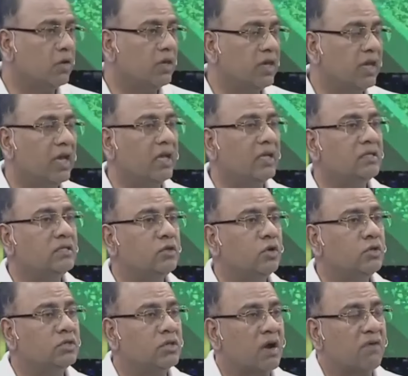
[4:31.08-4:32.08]
तो ये
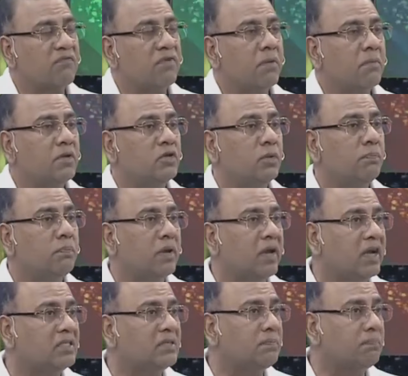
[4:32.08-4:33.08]
जो ड्राफ्टिंग में जो
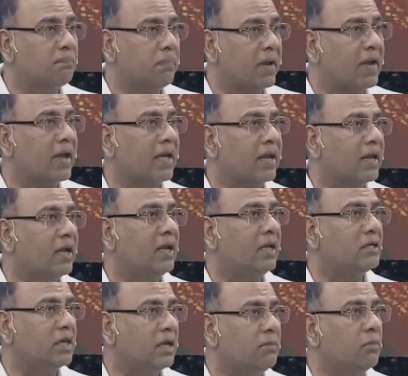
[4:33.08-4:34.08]
प्लेयर्स पिक करे
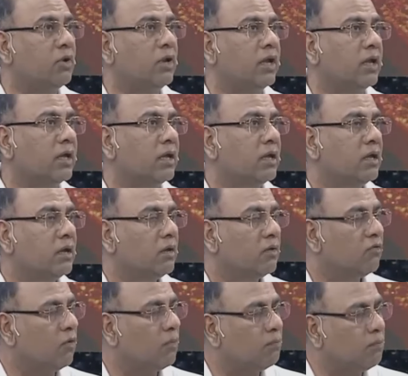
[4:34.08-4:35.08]
ना टीमों ने
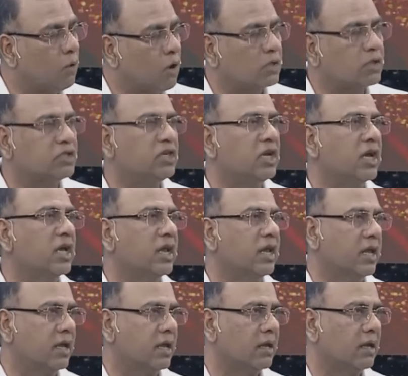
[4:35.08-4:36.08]
वो बहुत अच्छे
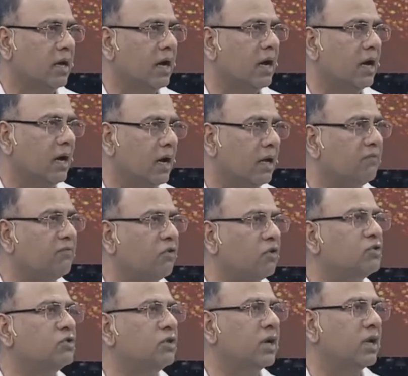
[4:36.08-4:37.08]
करे अनफॉर्चुनेट